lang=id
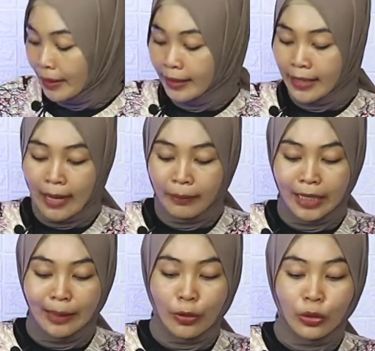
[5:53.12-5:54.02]

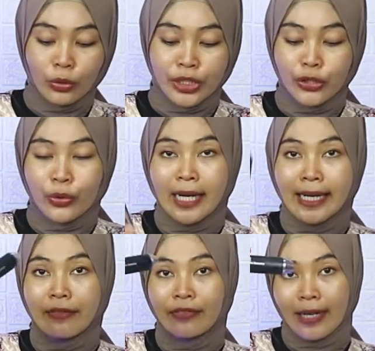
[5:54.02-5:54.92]
peredam, ini produknya
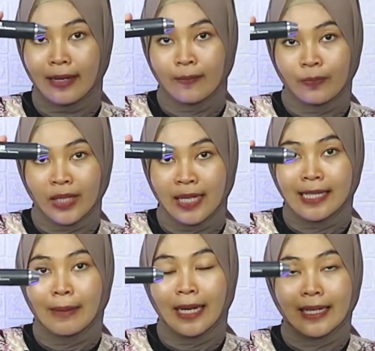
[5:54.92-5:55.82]
juga river.
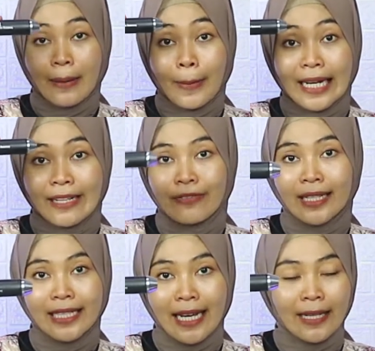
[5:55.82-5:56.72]
Sama-sama
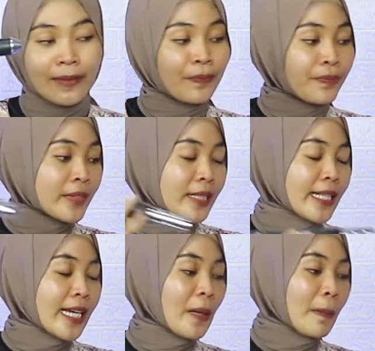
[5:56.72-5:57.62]
rivernya
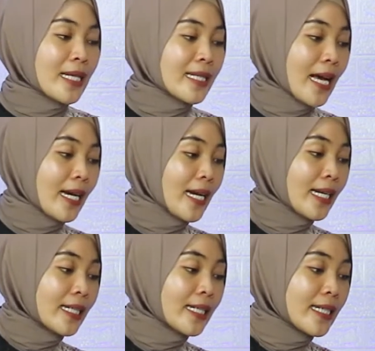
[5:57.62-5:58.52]
tinggal
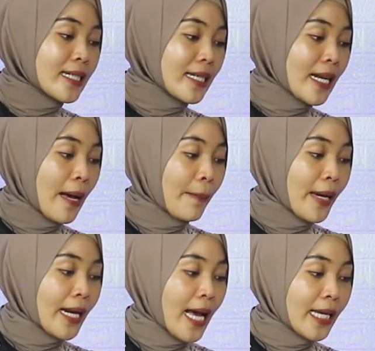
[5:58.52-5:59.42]
pasangkan ke
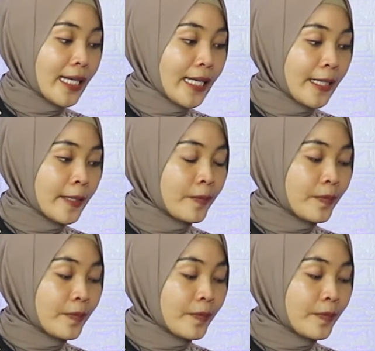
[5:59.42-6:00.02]
senapan angin